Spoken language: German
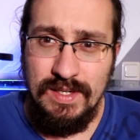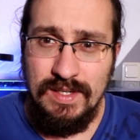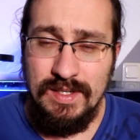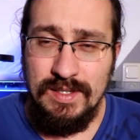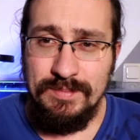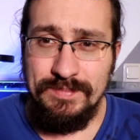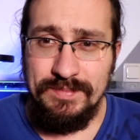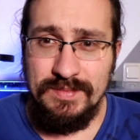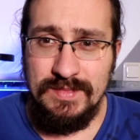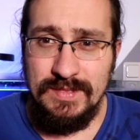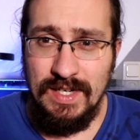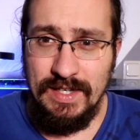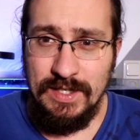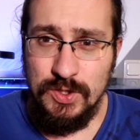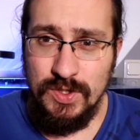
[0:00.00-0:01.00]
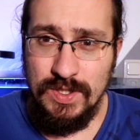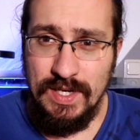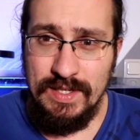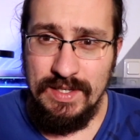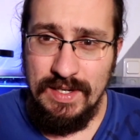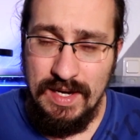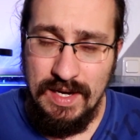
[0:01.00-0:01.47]
Ähm, da ich jetzt schon
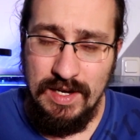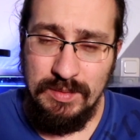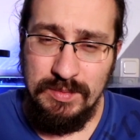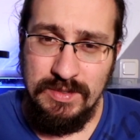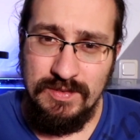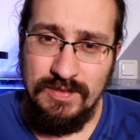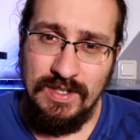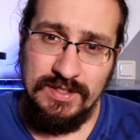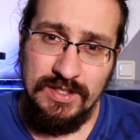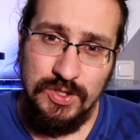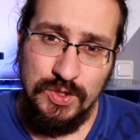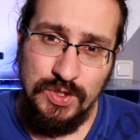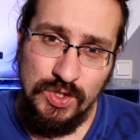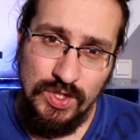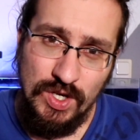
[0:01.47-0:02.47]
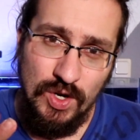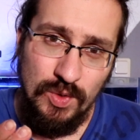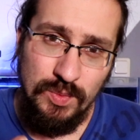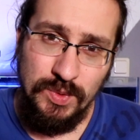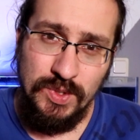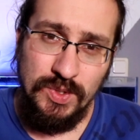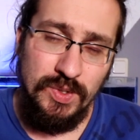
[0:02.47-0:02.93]
eine habe, weil ich da schon die
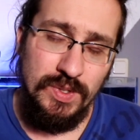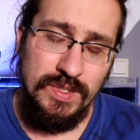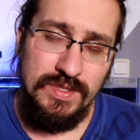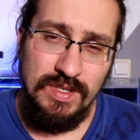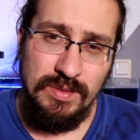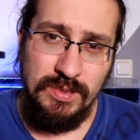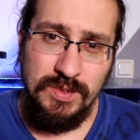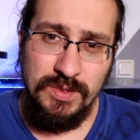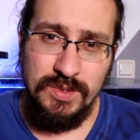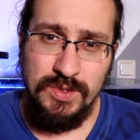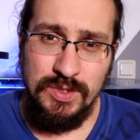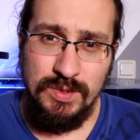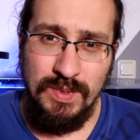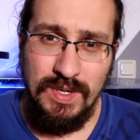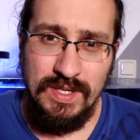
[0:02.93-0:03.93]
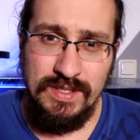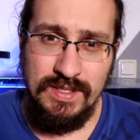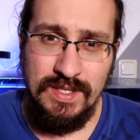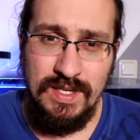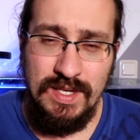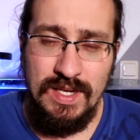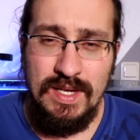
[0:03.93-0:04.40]
Schrauben gekürzt habe und so einen
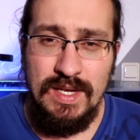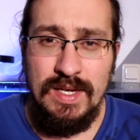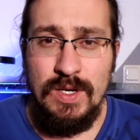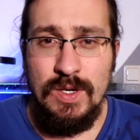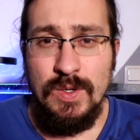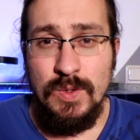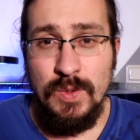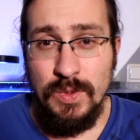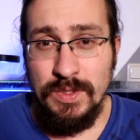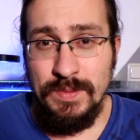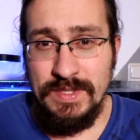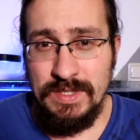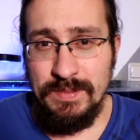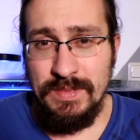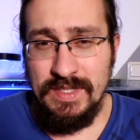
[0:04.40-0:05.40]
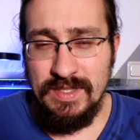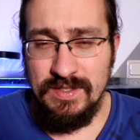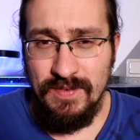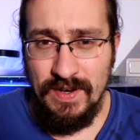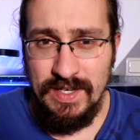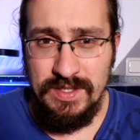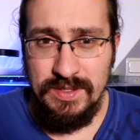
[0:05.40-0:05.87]
Spaß, hole ich mir jetzt erstmal die
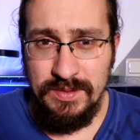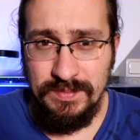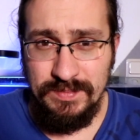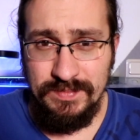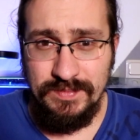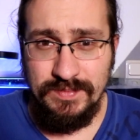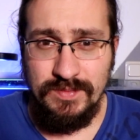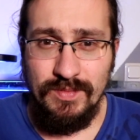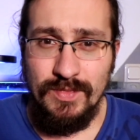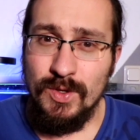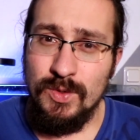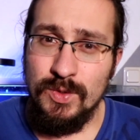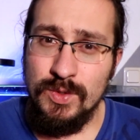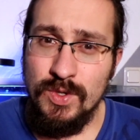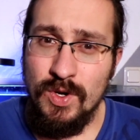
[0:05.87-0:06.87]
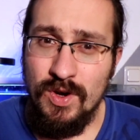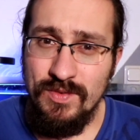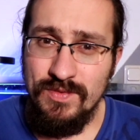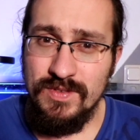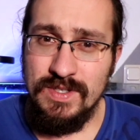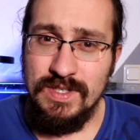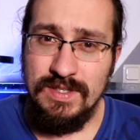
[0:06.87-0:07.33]
zweite und
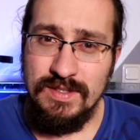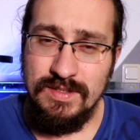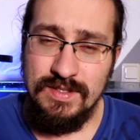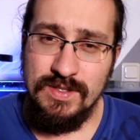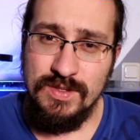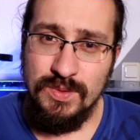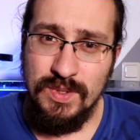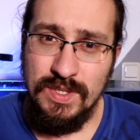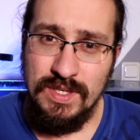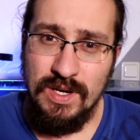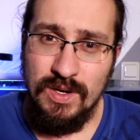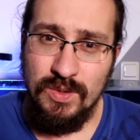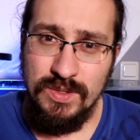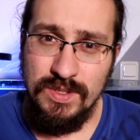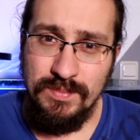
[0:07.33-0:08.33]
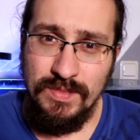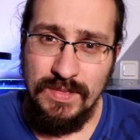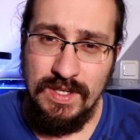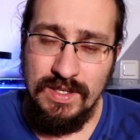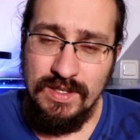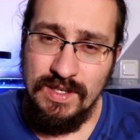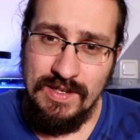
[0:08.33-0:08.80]
hoffe, dass das dann so hinhaut.
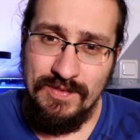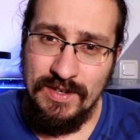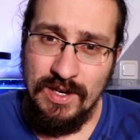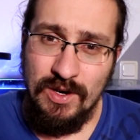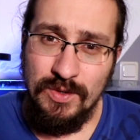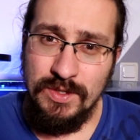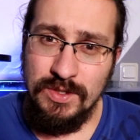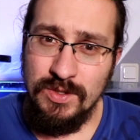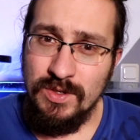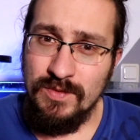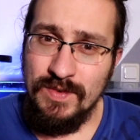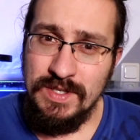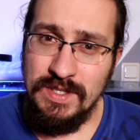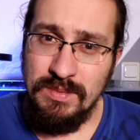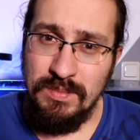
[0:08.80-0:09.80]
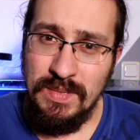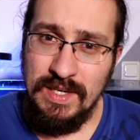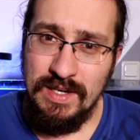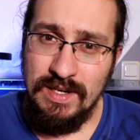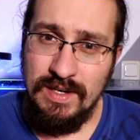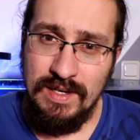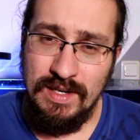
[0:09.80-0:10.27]
Ich will ja auch nicht irgendwelche
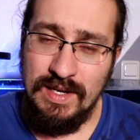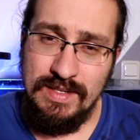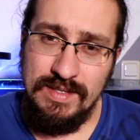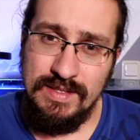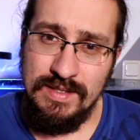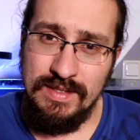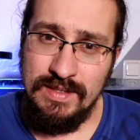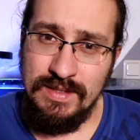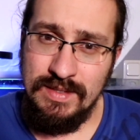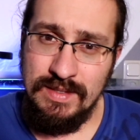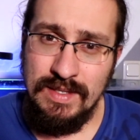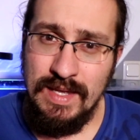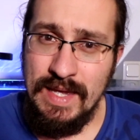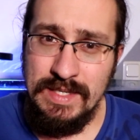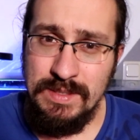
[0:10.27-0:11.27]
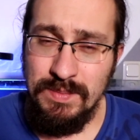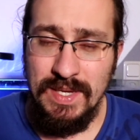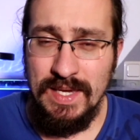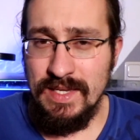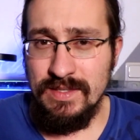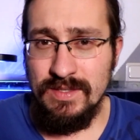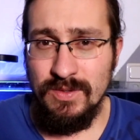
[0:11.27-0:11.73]
mega krassen
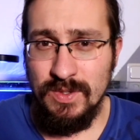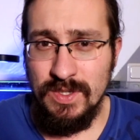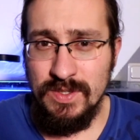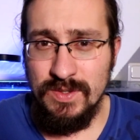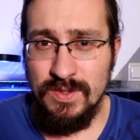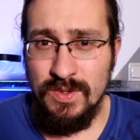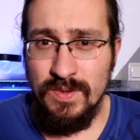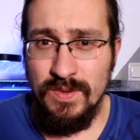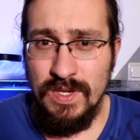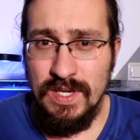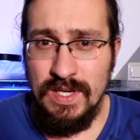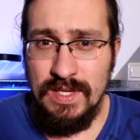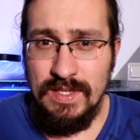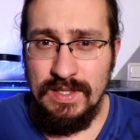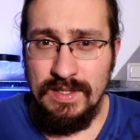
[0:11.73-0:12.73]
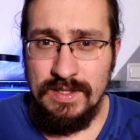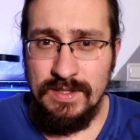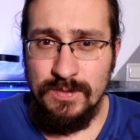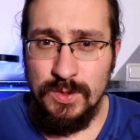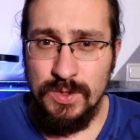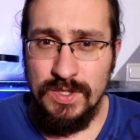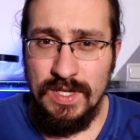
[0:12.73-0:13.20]
SPS oder so
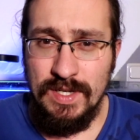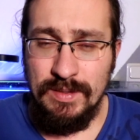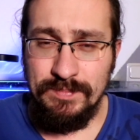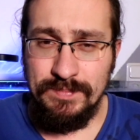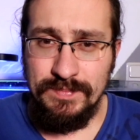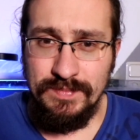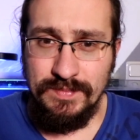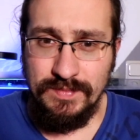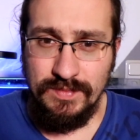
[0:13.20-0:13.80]
dazwischen haben,